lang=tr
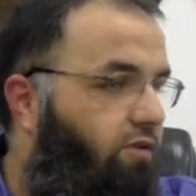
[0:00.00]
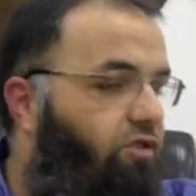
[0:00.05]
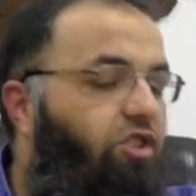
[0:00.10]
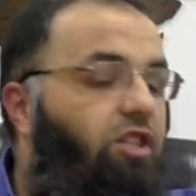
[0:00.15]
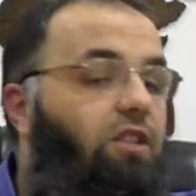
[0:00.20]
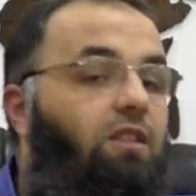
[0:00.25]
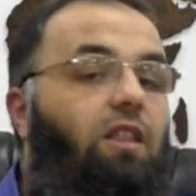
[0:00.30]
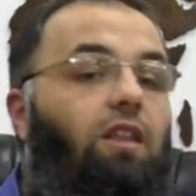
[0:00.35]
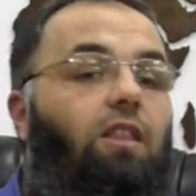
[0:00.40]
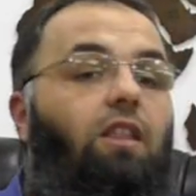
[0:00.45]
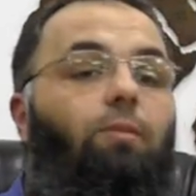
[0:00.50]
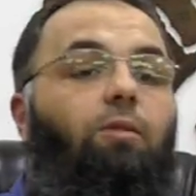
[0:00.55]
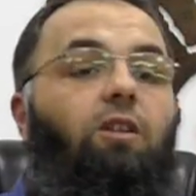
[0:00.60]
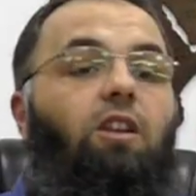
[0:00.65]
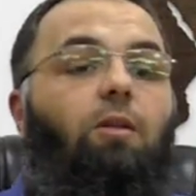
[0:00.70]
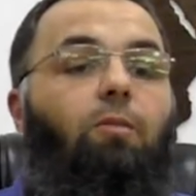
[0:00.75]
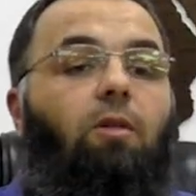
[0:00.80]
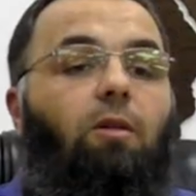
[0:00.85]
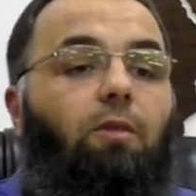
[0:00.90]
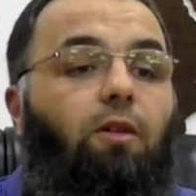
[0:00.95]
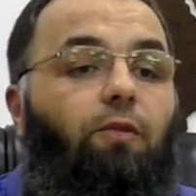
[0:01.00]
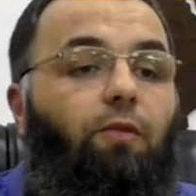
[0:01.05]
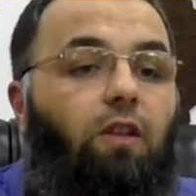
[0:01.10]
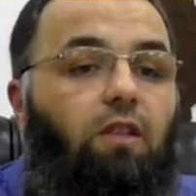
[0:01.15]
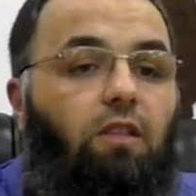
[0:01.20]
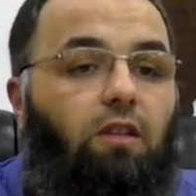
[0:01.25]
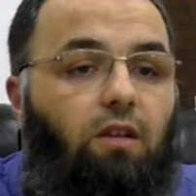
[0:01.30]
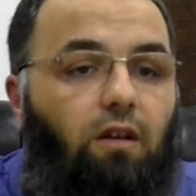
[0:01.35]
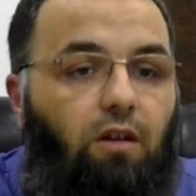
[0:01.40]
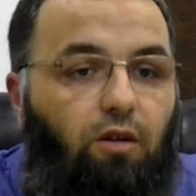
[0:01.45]
Cidde'de bir imam
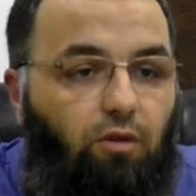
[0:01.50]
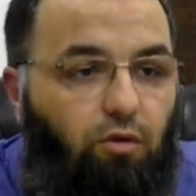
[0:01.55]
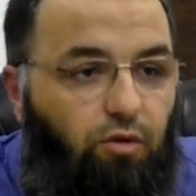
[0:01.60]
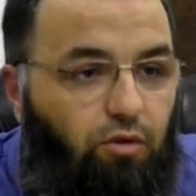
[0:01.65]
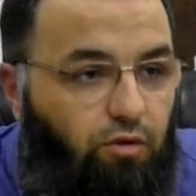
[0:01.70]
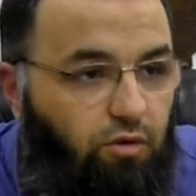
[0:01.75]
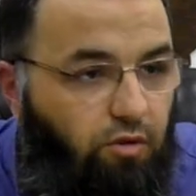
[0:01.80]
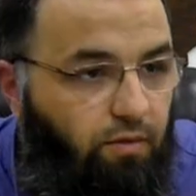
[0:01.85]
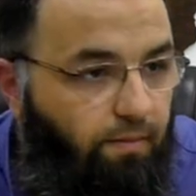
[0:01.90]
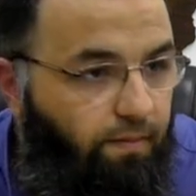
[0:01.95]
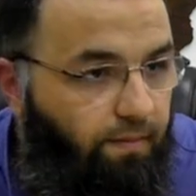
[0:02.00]
efendiyi arıyor.